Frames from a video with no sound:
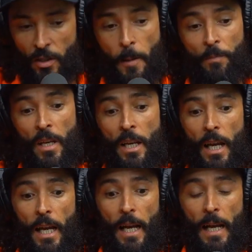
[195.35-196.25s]
Uhum.
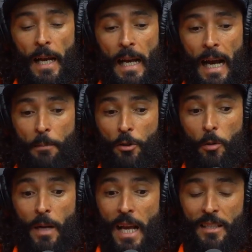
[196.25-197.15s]
É, a
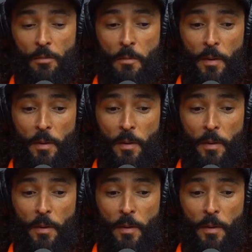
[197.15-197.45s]
Petrobras é uma